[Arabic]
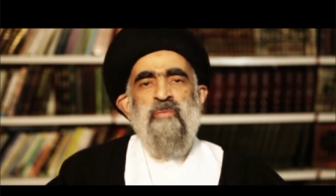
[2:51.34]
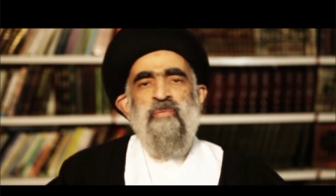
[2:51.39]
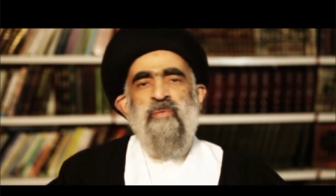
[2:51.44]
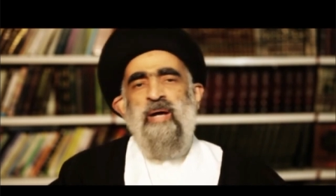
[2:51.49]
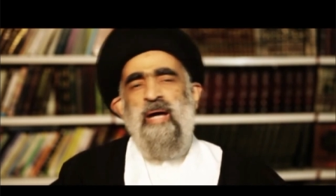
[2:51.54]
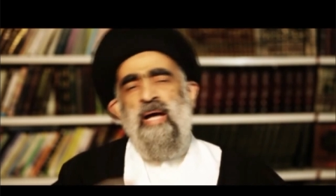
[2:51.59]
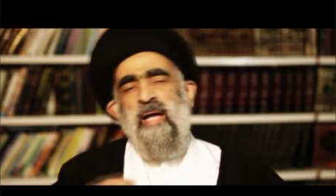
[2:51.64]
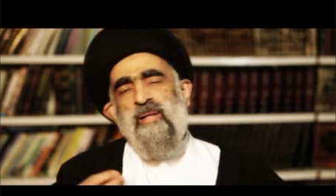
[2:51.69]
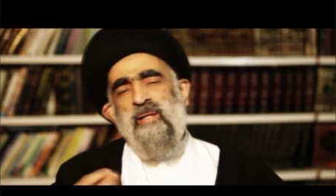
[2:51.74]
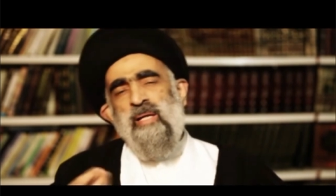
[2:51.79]

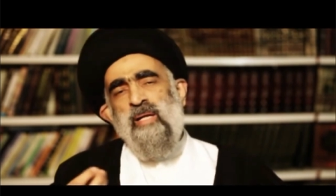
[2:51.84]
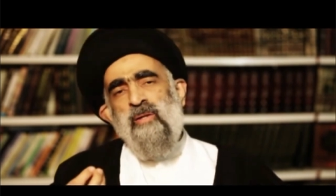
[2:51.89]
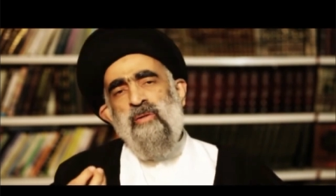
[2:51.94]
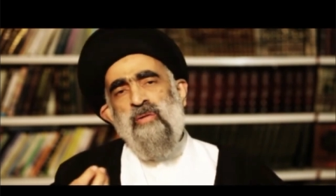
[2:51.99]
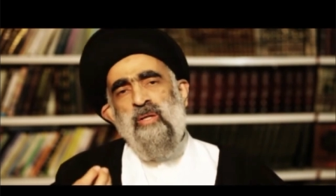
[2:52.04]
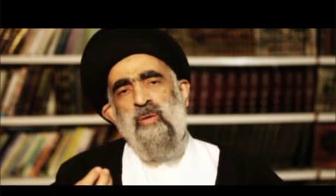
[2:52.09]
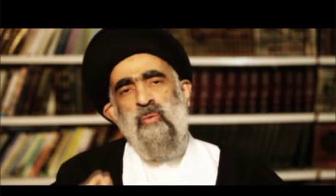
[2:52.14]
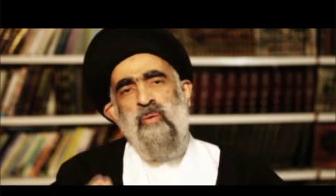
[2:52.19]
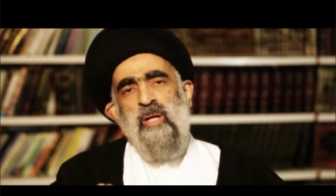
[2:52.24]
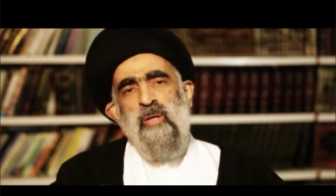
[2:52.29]
فهذه
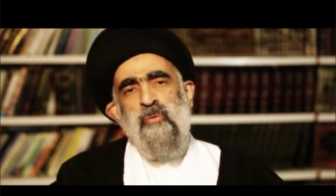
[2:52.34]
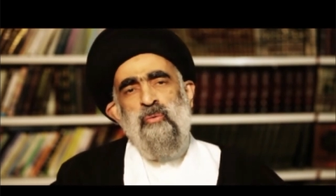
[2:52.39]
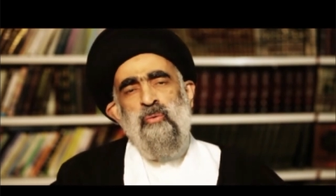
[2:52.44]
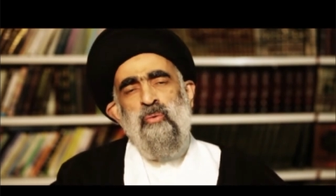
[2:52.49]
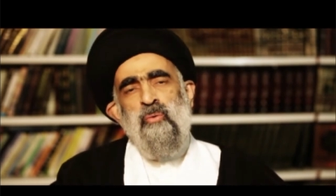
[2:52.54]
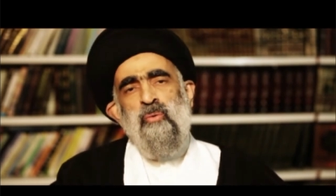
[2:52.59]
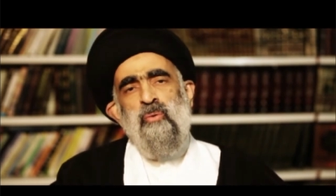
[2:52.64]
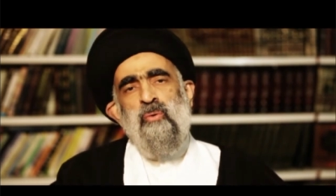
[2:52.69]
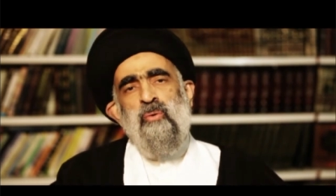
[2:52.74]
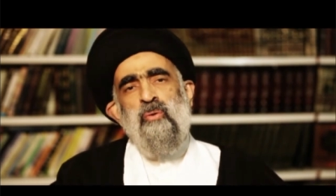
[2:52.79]

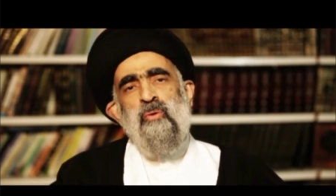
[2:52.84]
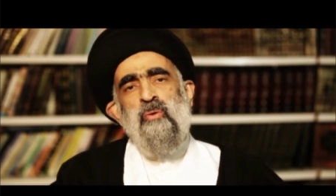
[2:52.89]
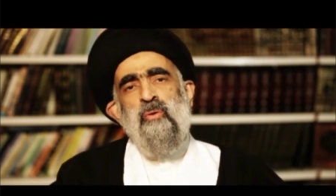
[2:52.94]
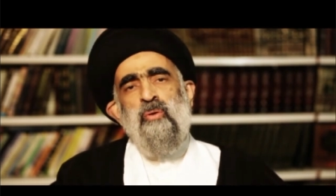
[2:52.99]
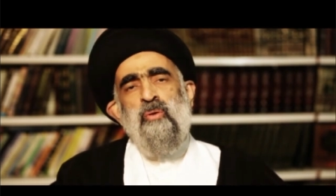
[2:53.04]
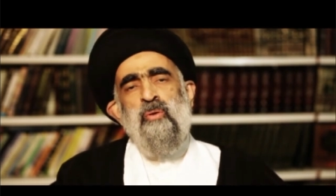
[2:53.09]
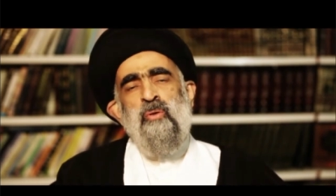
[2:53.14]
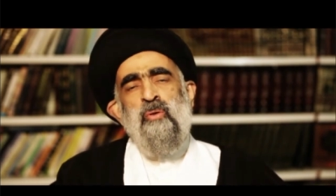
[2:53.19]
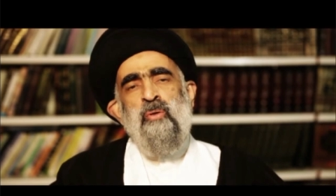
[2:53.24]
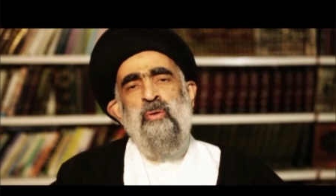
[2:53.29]
الثورة
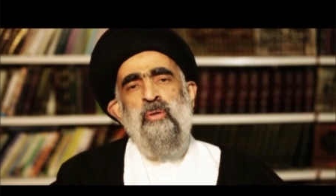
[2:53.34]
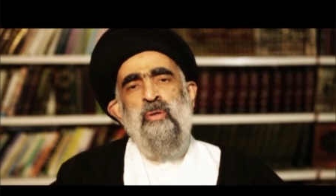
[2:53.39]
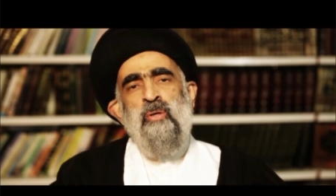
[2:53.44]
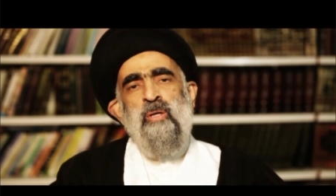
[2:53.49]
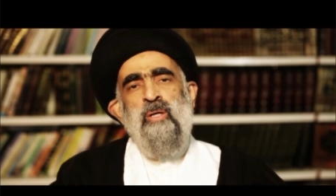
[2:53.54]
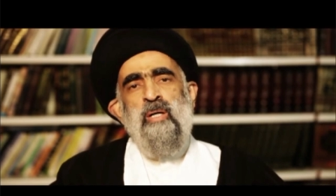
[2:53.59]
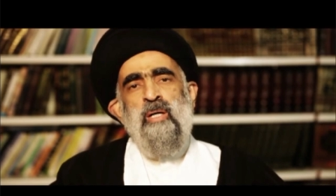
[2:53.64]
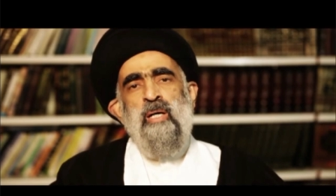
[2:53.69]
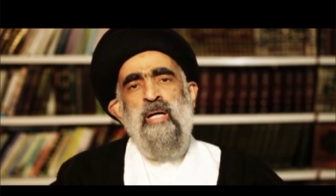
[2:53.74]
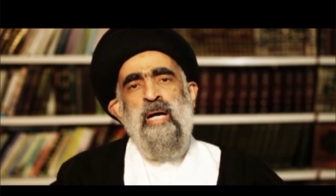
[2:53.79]

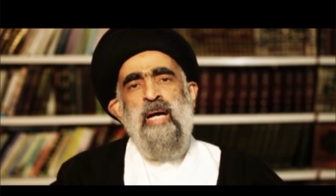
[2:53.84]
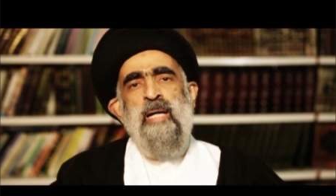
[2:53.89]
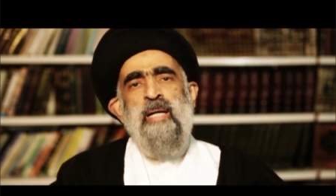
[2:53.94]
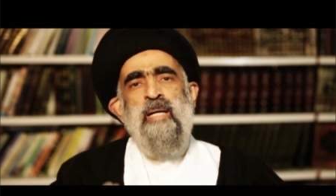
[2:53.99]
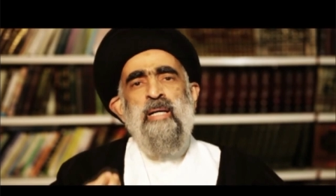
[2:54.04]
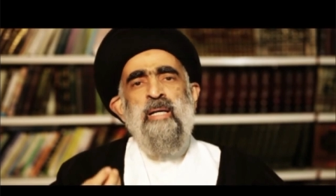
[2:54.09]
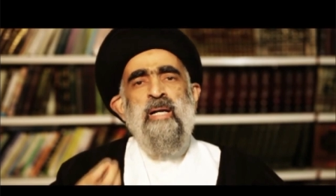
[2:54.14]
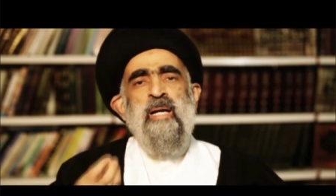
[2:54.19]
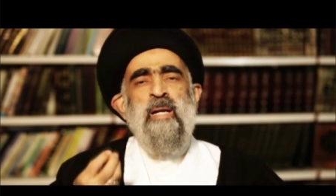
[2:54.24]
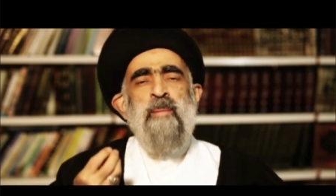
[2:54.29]

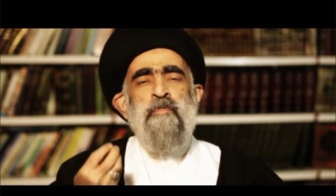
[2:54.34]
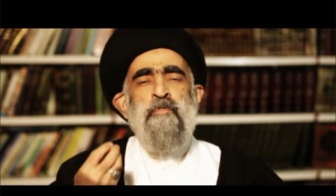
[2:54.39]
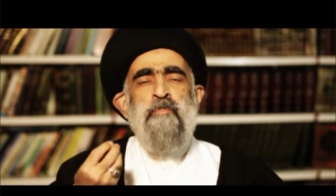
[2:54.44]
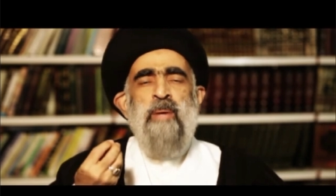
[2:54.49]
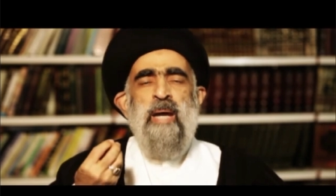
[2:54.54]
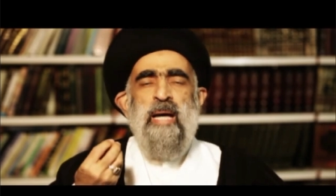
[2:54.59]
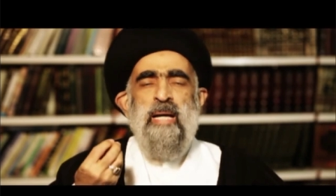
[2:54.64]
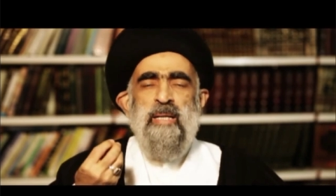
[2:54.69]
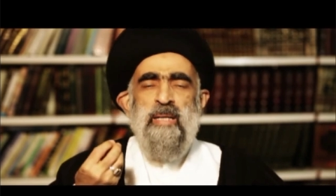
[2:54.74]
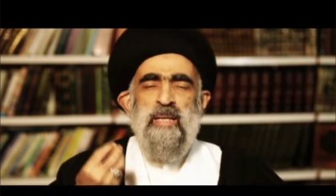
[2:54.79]

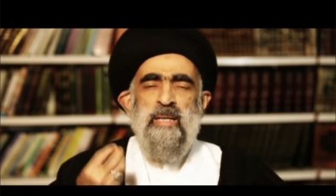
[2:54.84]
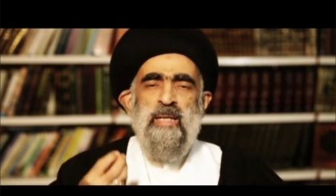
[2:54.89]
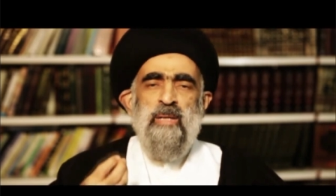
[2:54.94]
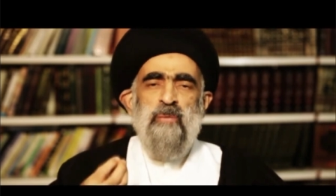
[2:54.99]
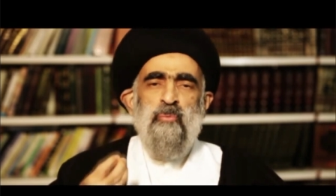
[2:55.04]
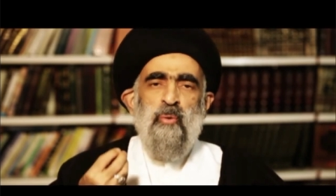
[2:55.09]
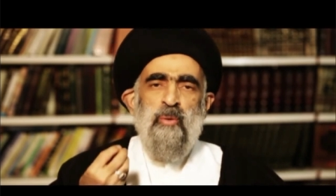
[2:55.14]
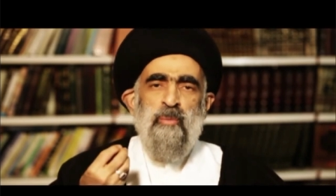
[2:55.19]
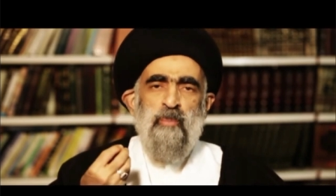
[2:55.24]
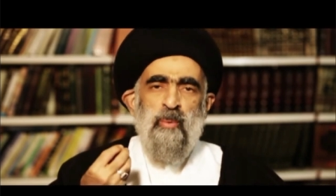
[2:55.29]
الربانية
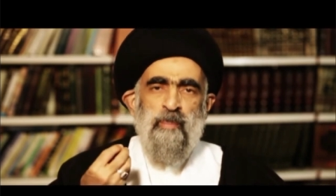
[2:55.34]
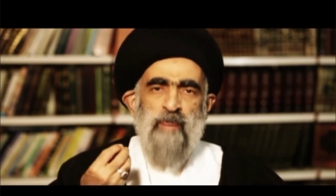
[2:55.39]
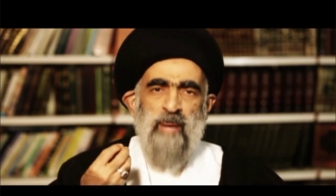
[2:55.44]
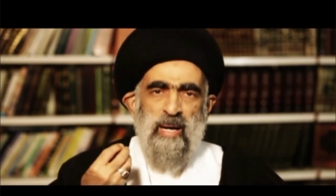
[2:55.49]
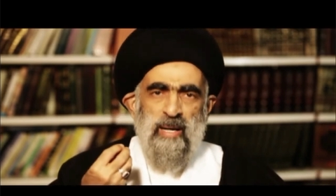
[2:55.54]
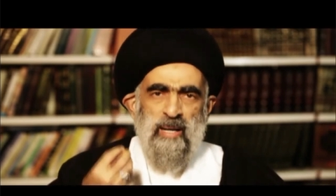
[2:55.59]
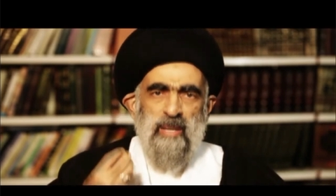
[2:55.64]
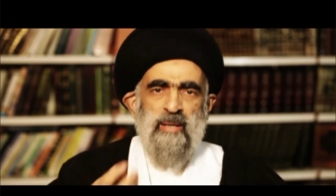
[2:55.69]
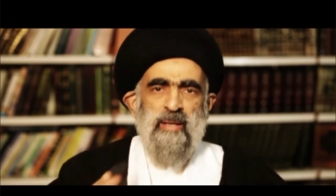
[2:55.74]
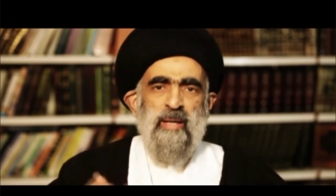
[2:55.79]

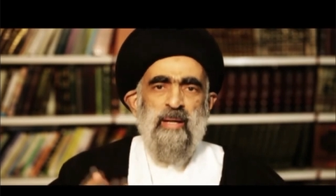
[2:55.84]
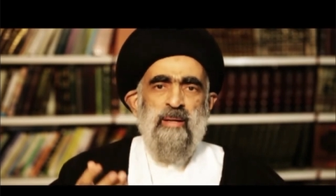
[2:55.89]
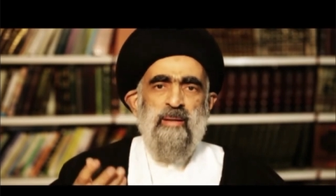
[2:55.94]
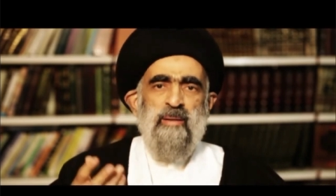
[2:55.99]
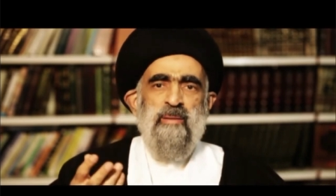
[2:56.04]
المباركة